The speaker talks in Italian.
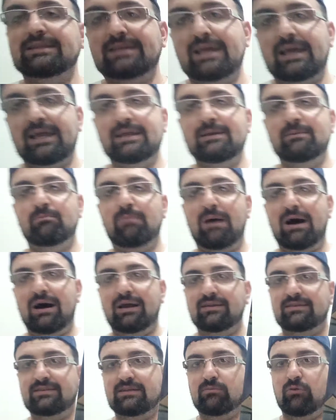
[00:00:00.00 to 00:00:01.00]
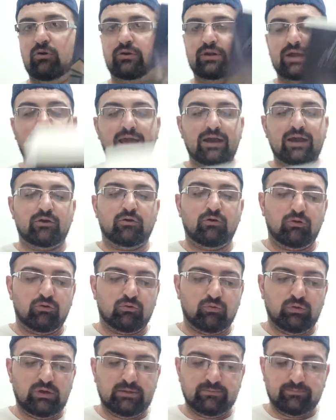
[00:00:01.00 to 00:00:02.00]
dei Baltimore.
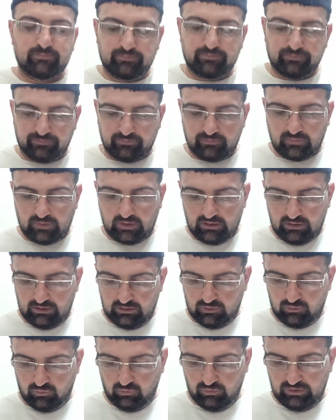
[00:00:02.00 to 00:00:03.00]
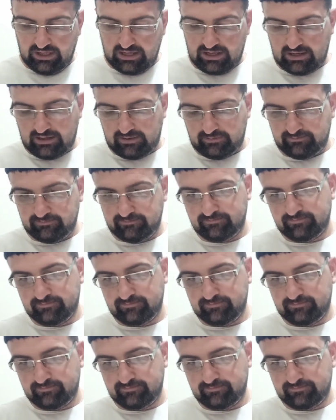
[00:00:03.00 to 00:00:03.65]
Eccolo qui, una,